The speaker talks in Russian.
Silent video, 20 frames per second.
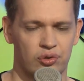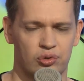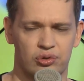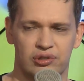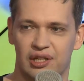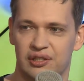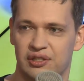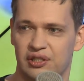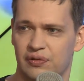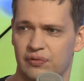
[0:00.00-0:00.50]

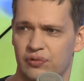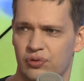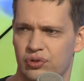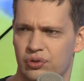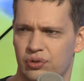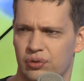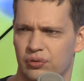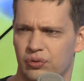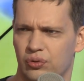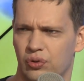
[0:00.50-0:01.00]

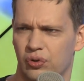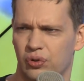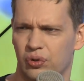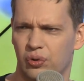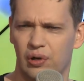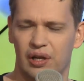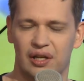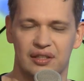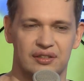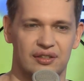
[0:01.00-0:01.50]
результативностью.
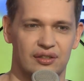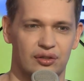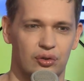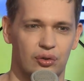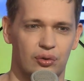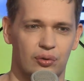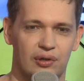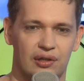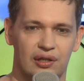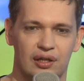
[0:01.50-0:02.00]
0-0,
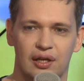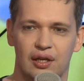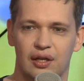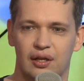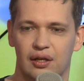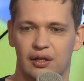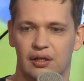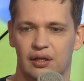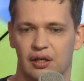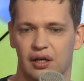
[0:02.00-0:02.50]
1-0.
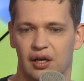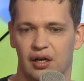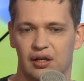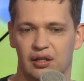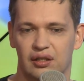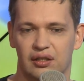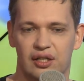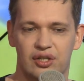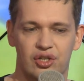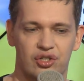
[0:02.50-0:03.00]

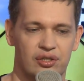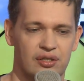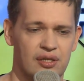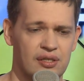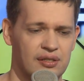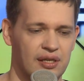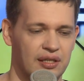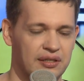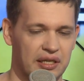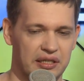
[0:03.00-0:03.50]
А, конечно,
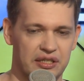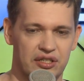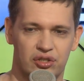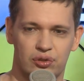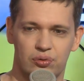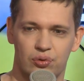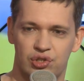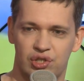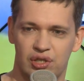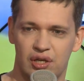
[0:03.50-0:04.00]
есть отдельные
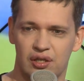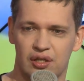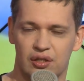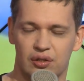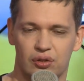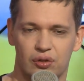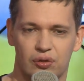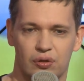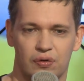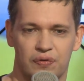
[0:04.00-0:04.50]
исключения,
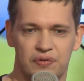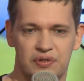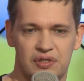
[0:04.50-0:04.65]
но в